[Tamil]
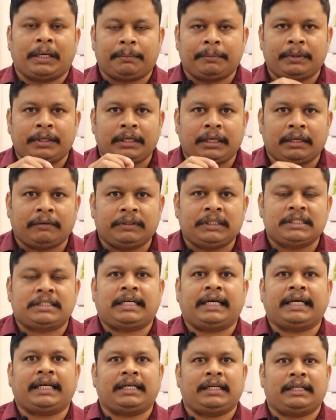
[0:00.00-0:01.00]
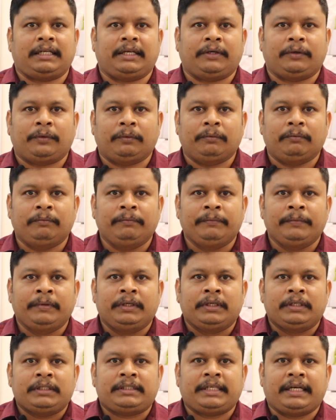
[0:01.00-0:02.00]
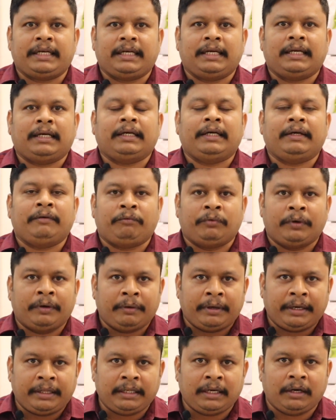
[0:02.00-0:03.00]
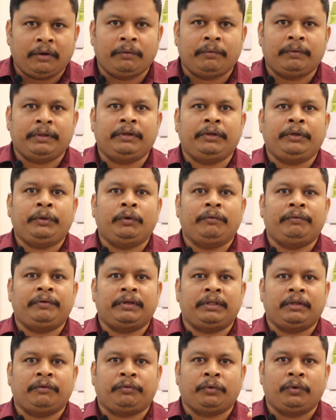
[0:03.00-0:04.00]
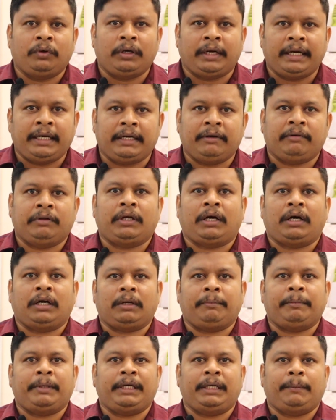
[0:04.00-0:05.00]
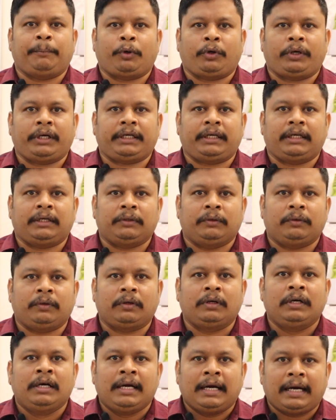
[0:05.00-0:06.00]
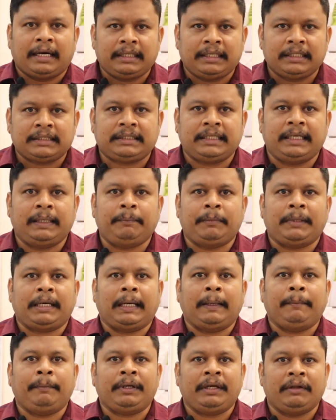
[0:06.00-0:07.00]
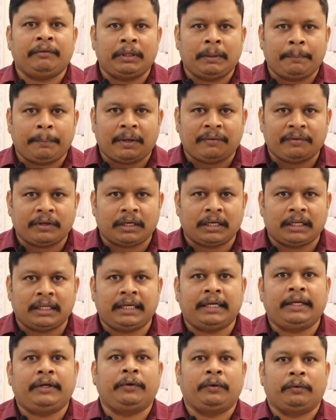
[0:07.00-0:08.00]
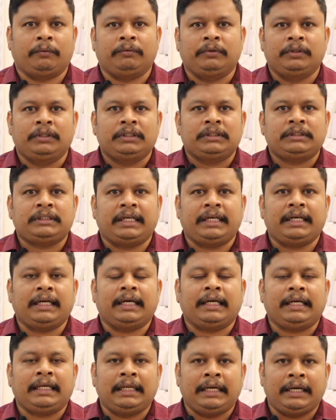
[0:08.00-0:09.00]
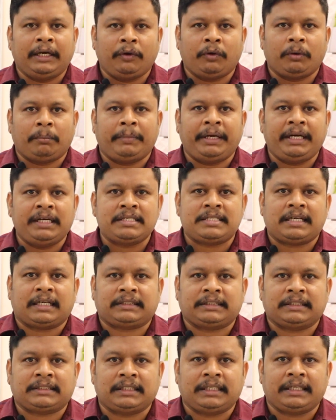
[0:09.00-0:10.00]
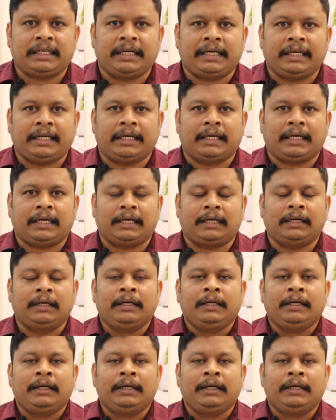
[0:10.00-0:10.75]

பர்மனெண்ட்டாக வந்து சாக்கெட்டில் தான் இருக்கணும் சரிங்களா எந்த அளவுக்கு வந்து யூவி வந்து ஃபுல் நைட்டுக்கு வந்து ஆட்டோமேட்டிக்காக ப்ரொடெக்ட் ஆகுதோ அட் த சேம் டைம் இது வந்து பவரில் தான் இருக்கணும் சரிங்களா இதில் என்ன ஒரு மெயின் சக்ஸஸ்ன்னு கேட்டிங்கன்னா